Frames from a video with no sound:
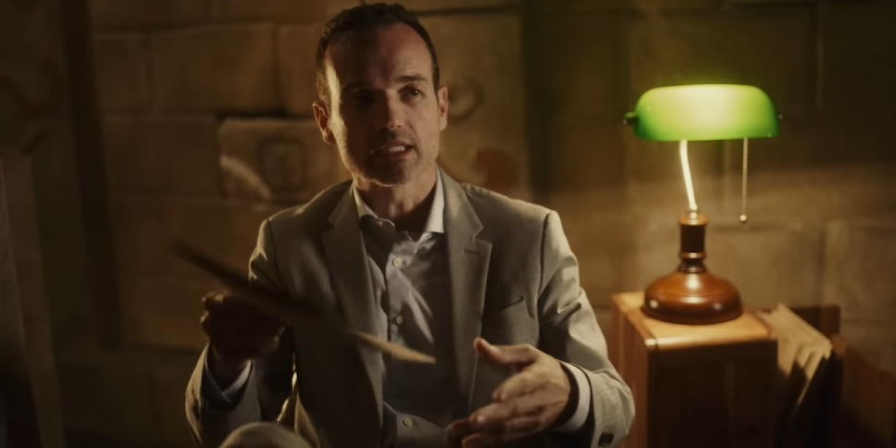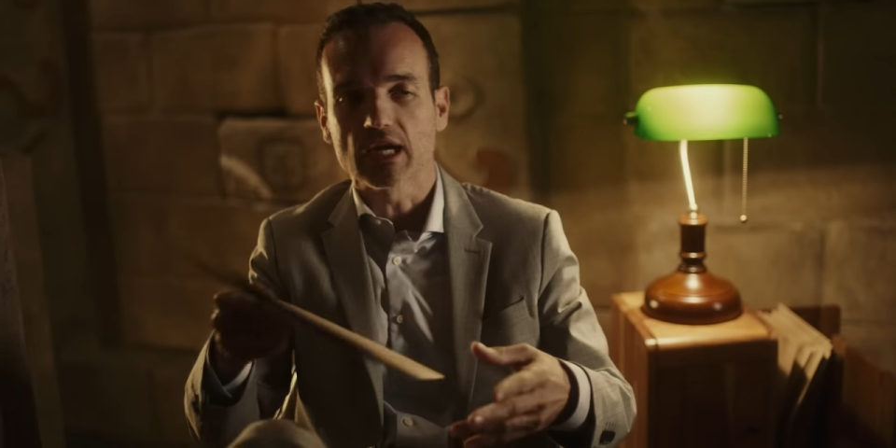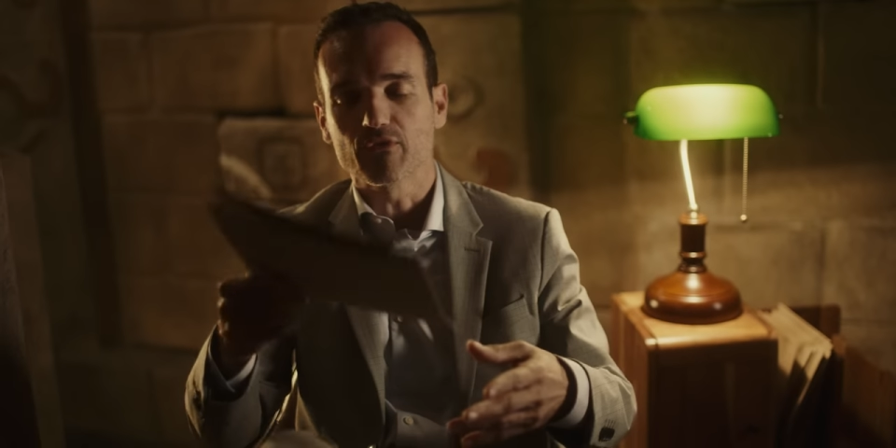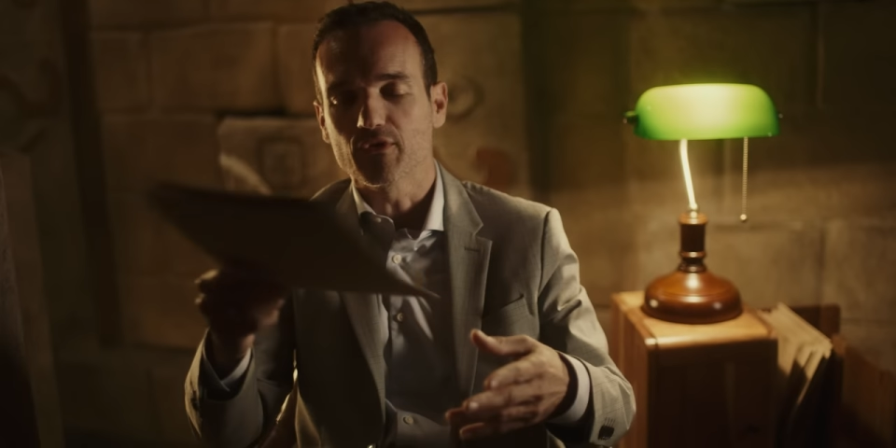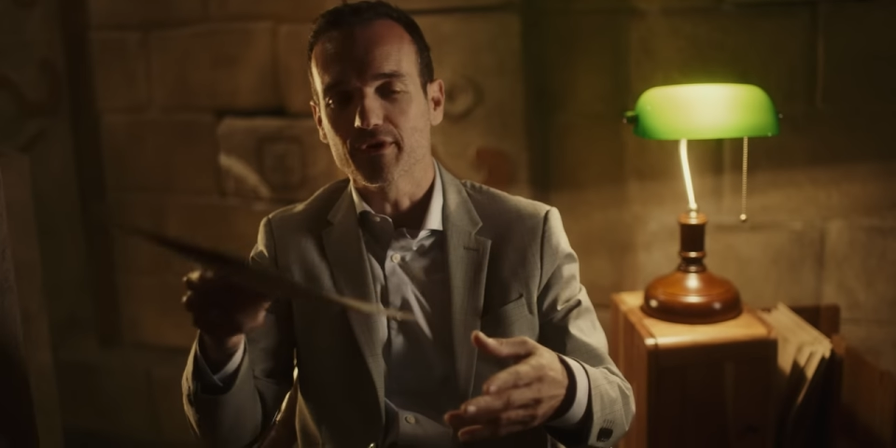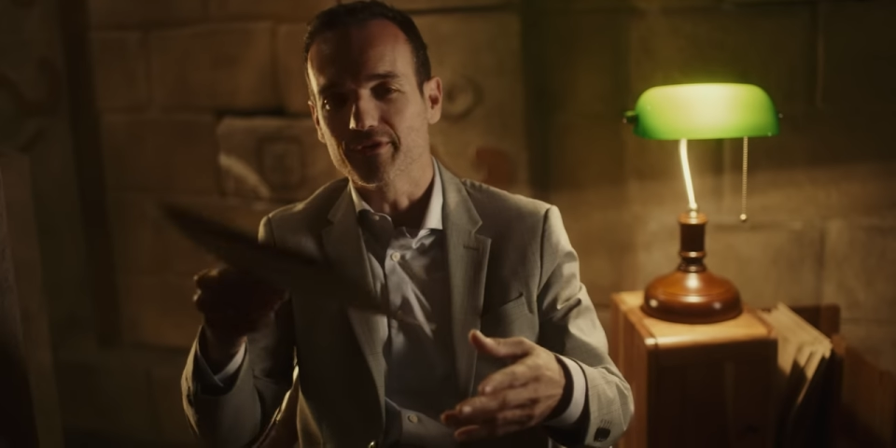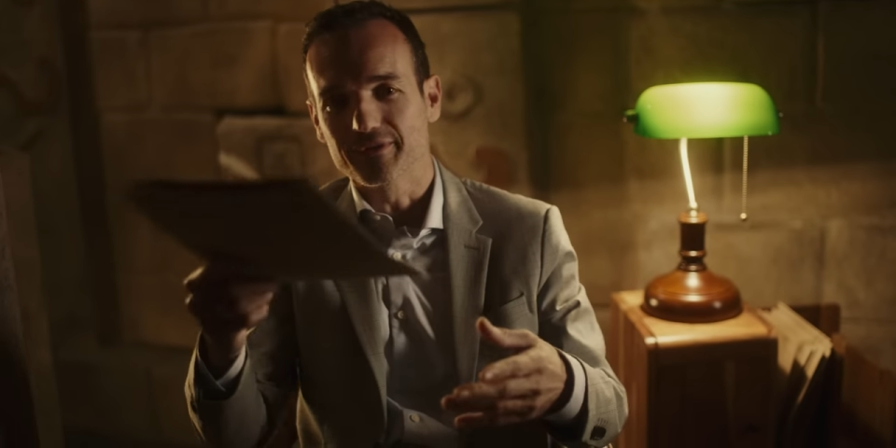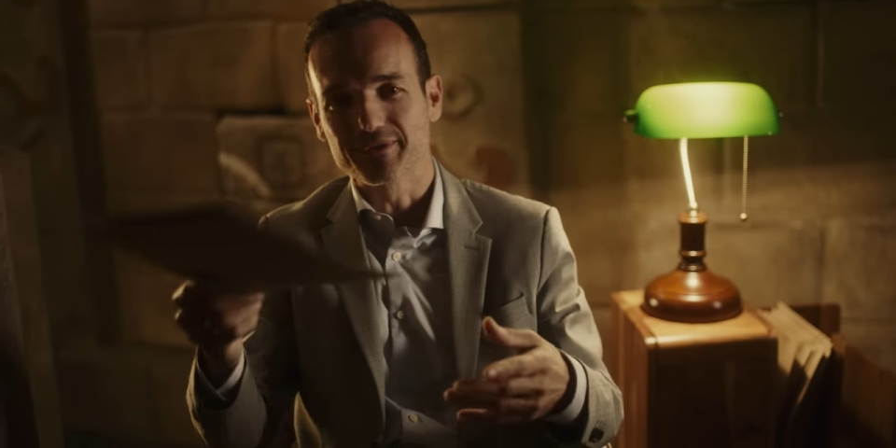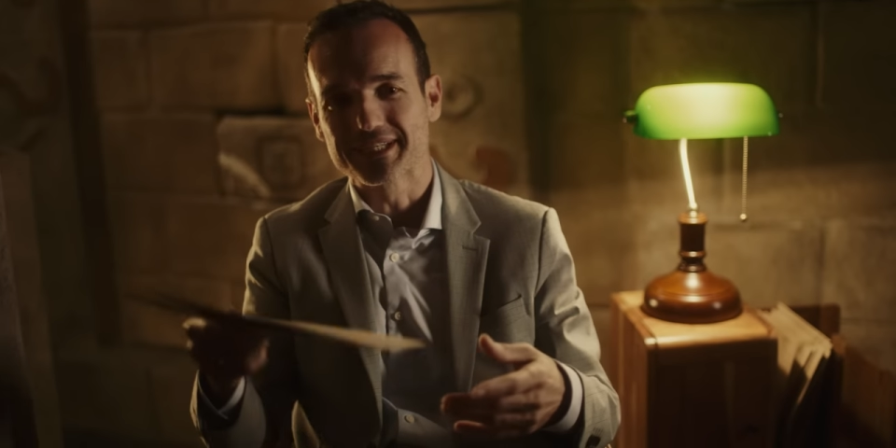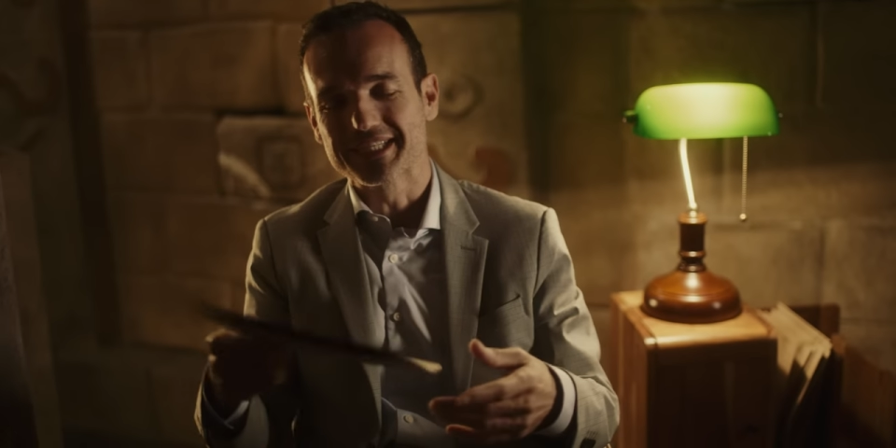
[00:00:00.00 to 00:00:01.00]
des
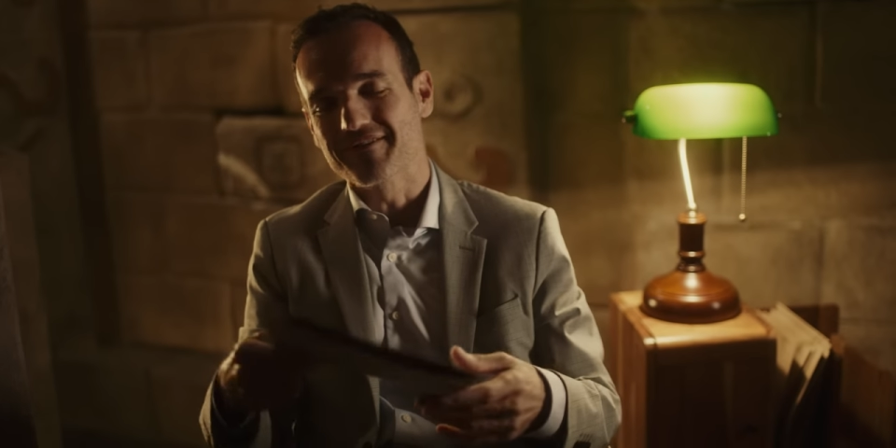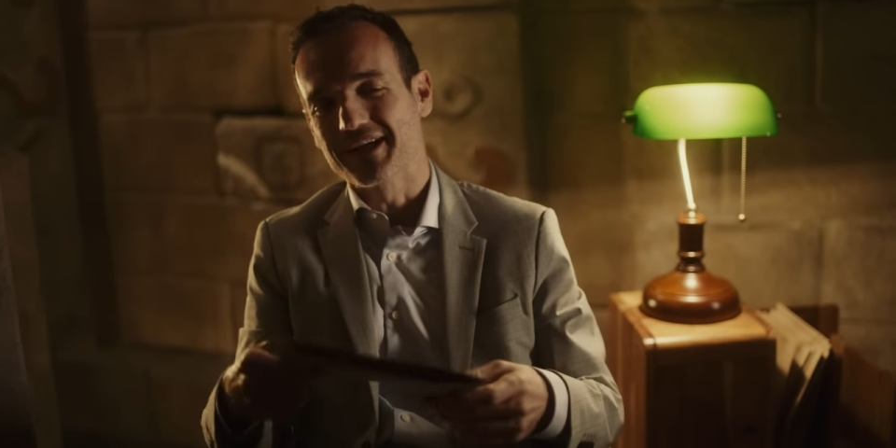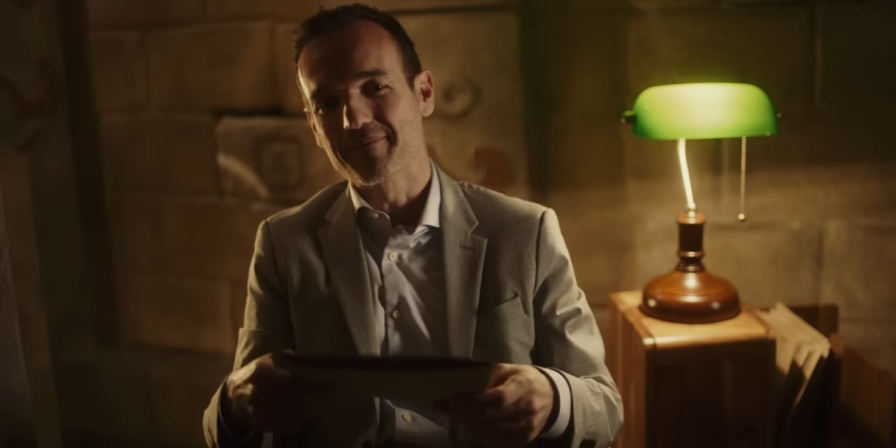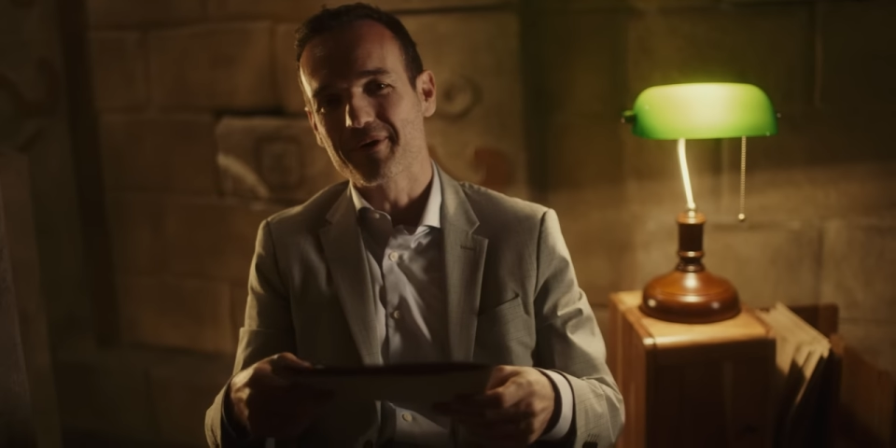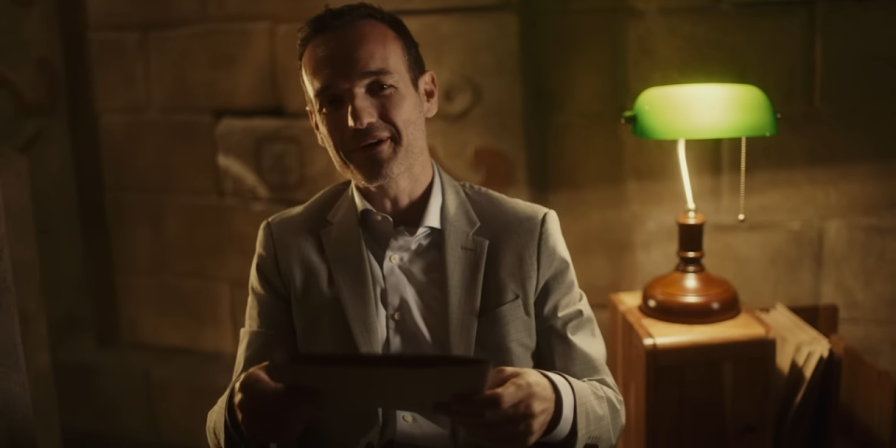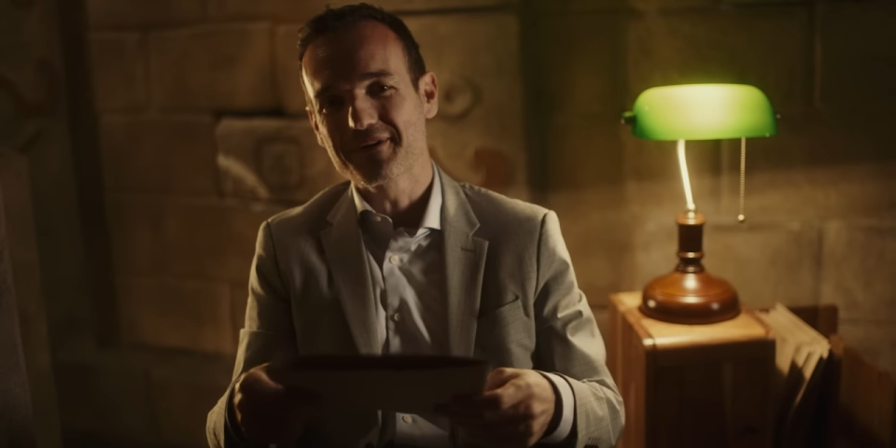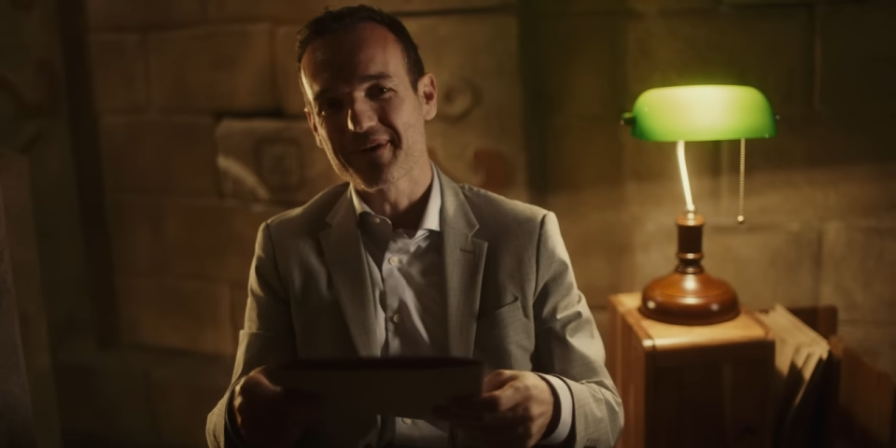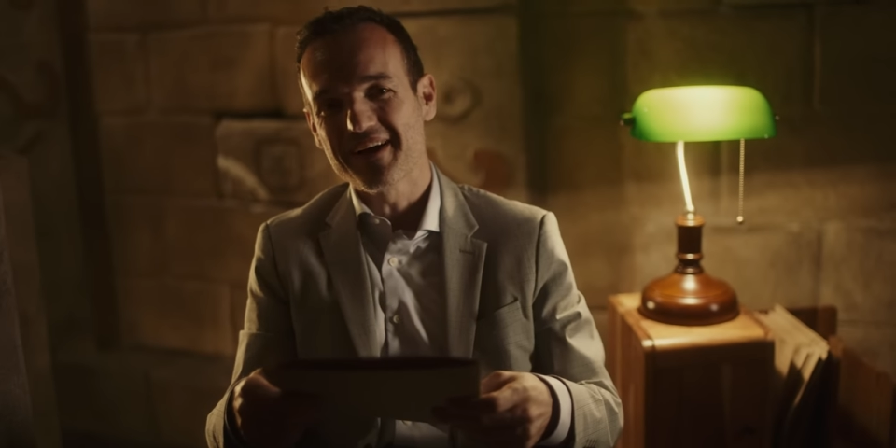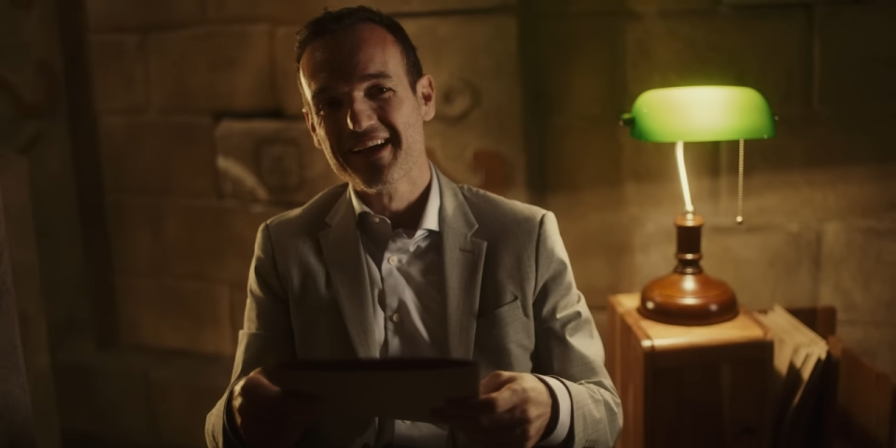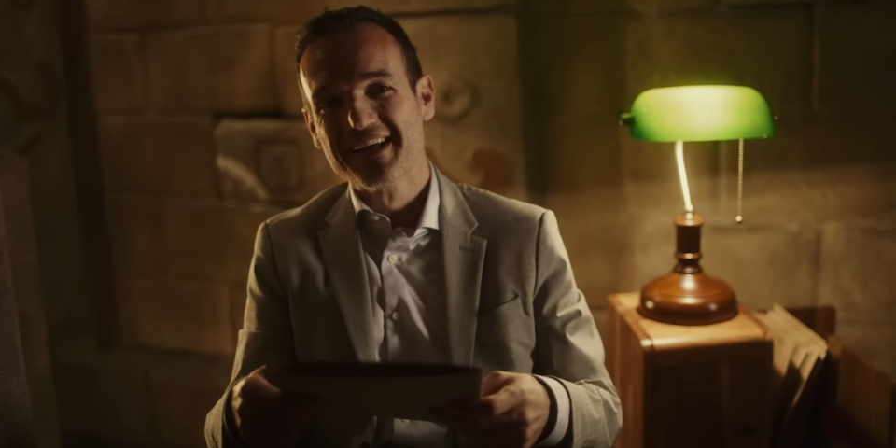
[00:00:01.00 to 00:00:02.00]
iPhones, tout ce qu'ils avaient à l'époque,
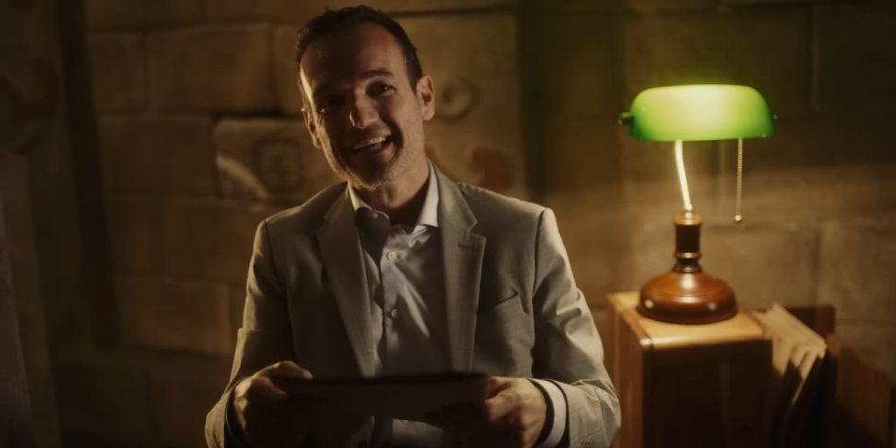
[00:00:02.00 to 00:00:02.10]
quoi.